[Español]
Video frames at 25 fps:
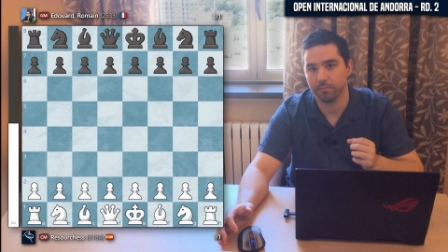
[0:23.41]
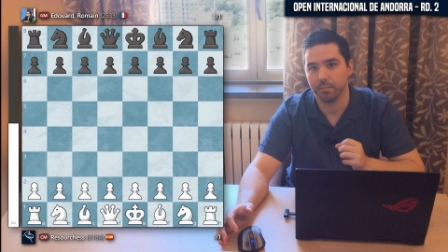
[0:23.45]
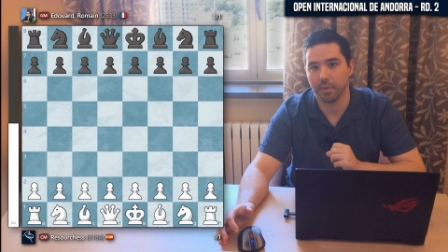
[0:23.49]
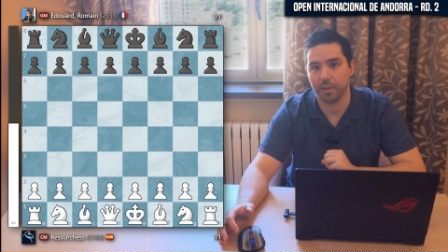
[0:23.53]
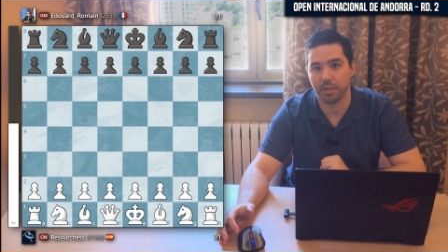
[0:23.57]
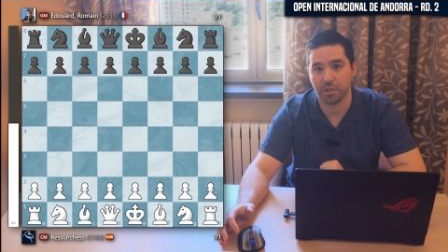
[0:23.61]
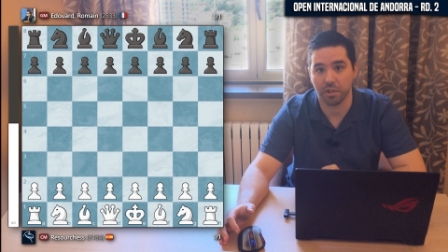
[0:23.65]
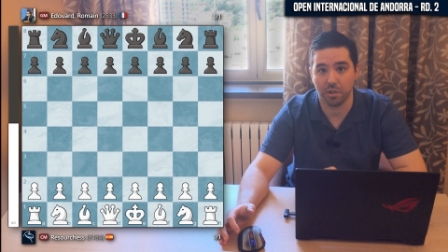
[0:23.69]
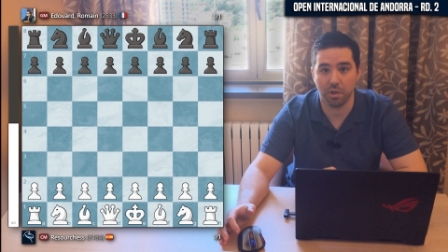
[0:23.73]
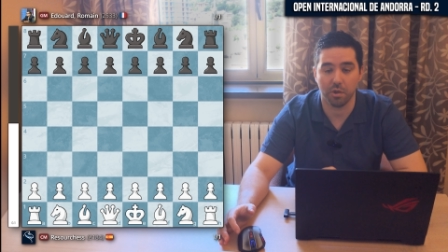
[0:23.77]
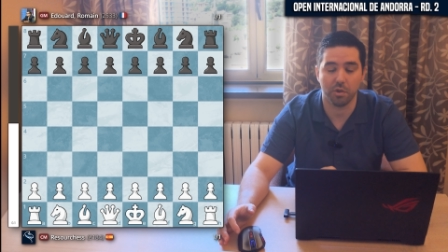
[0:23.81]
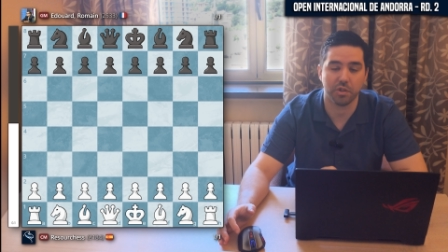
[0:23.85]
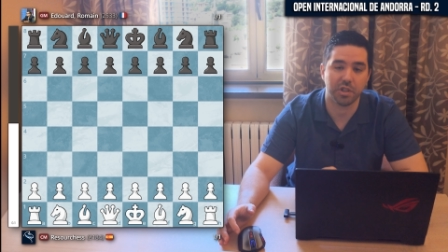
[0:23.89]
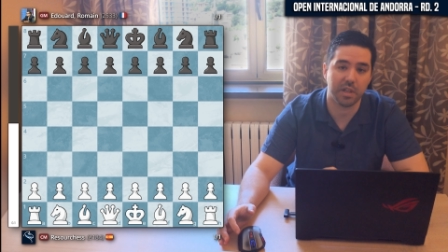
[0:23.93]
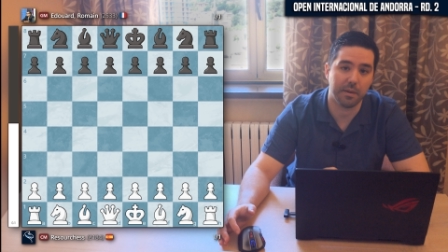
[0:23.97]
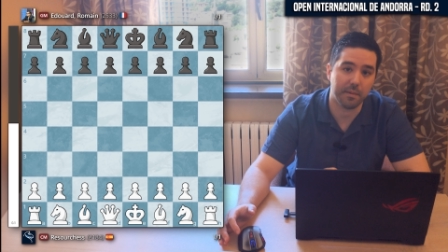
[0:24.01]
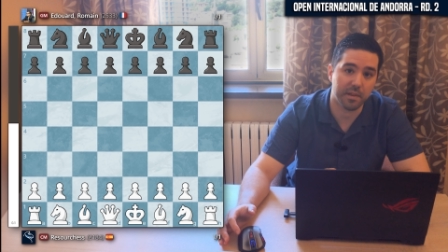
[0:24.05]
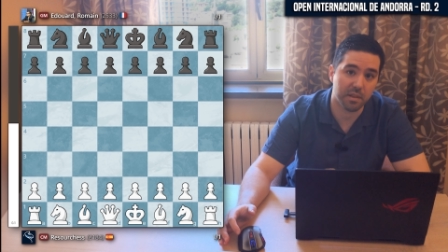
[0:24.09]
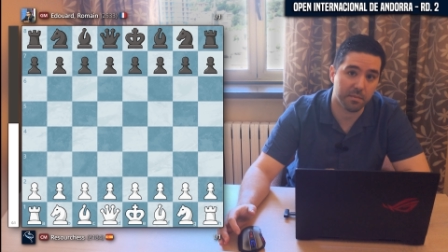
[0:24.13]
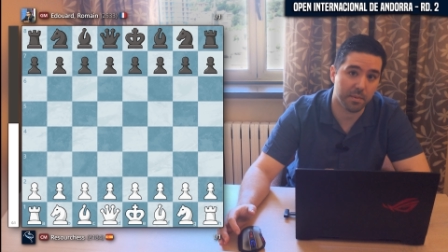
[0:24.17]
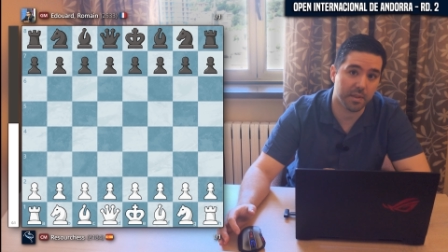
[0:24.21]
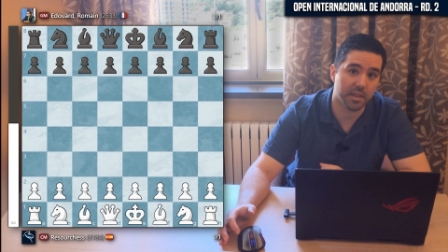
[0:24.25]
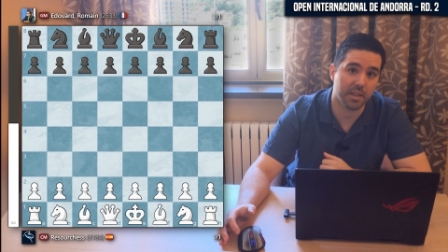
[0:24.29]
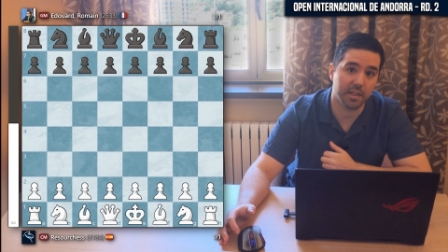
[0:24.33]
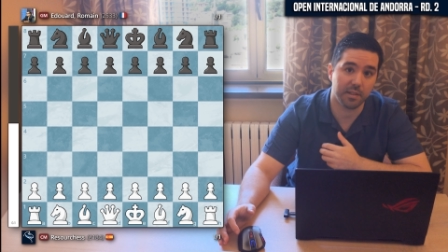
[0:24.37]
por si no lo
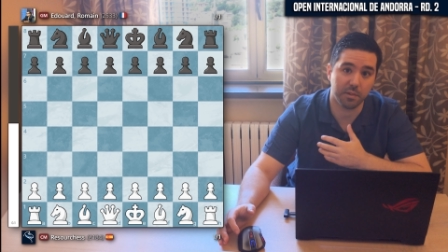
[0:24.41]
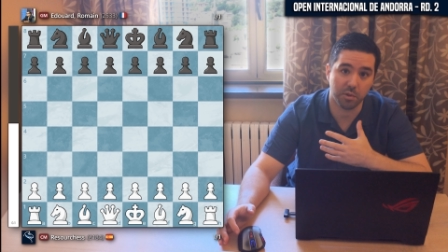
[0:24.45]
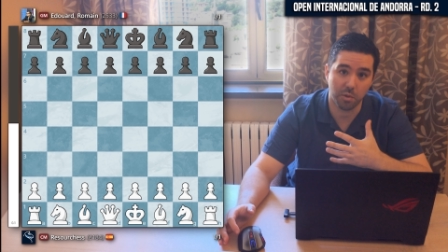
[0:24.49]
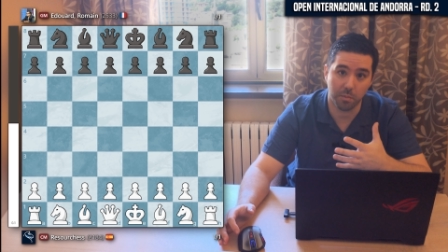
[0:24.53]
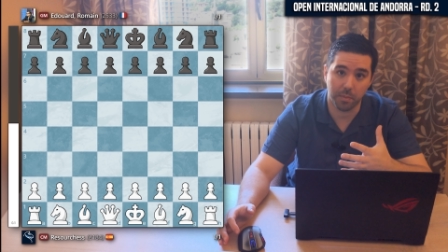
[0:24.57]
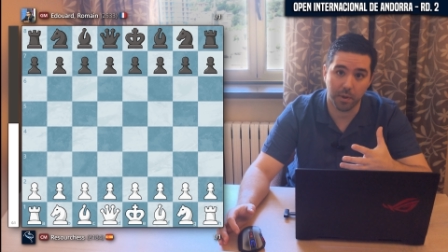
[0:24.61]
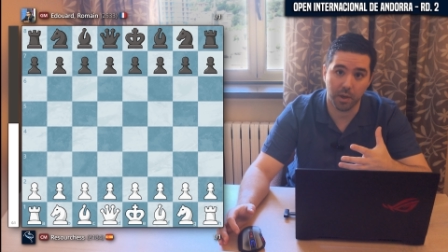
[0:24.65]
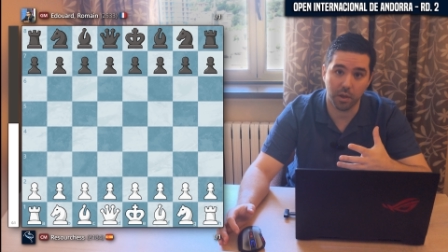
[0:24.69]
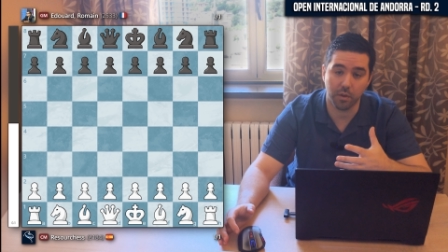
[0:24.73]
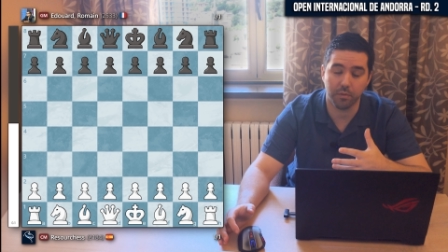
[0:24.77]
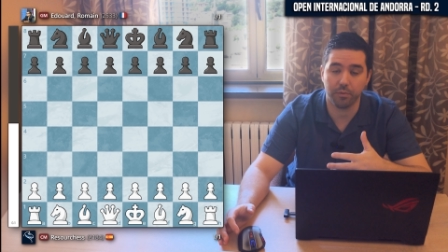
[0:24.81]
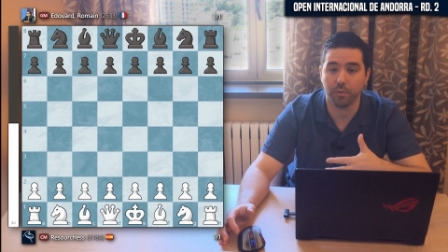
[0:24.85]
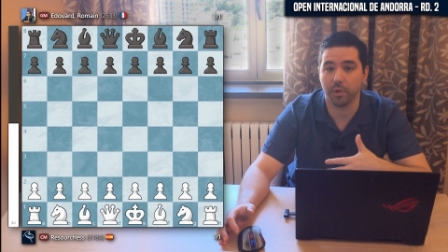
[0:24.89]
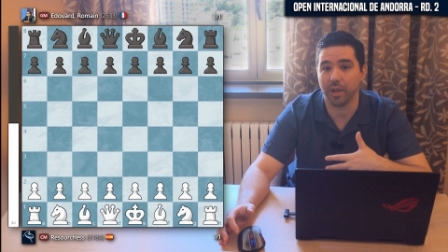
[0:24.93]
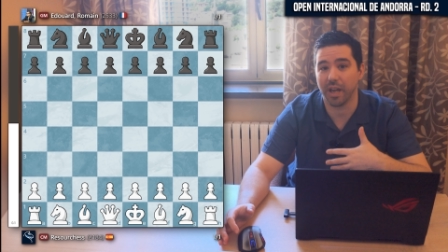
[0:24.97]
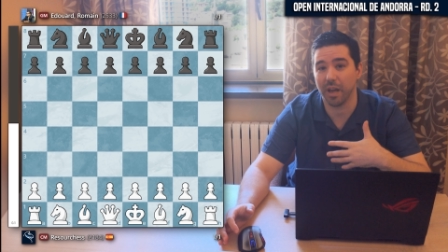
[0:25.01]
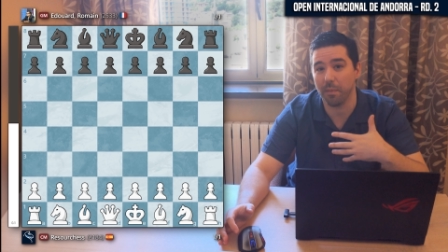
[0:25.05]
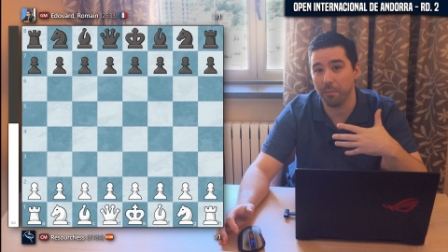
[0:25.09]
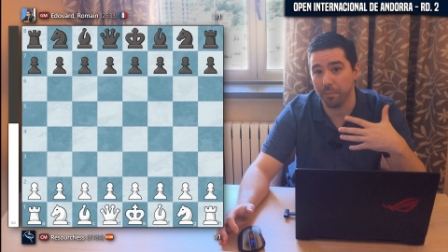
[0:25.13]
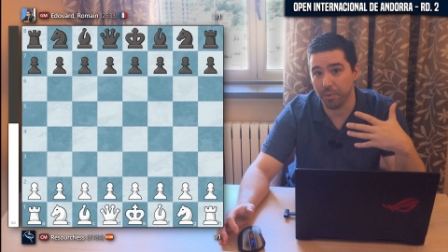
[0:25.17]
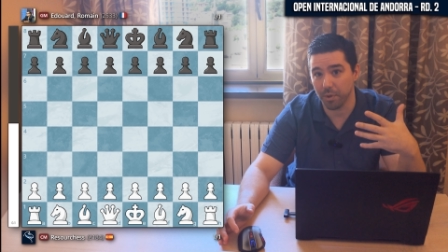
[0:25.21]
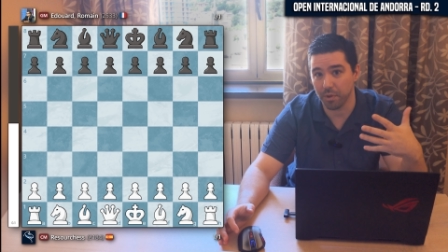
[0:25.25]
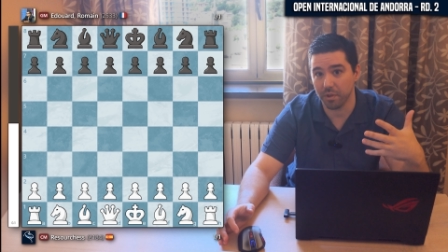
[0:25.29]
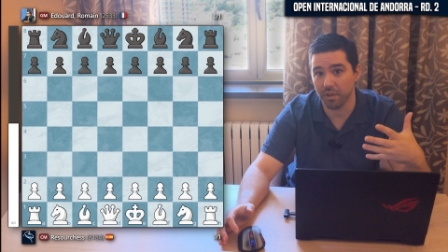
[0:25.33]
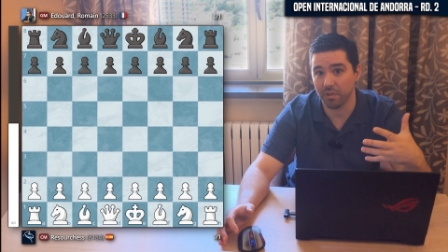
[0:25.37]
sabes, Veselin Palo fue
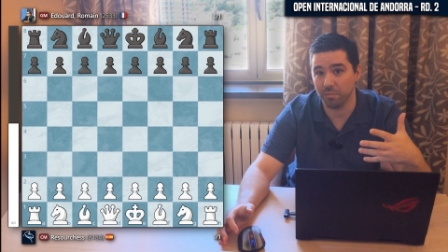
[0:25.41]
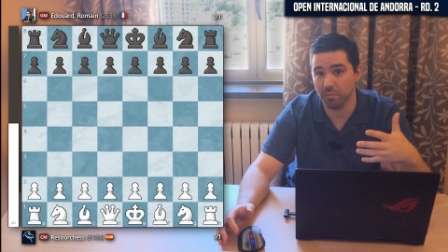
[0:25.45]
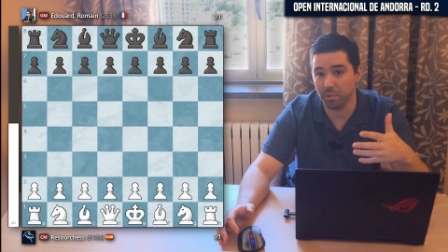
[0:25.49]
campeón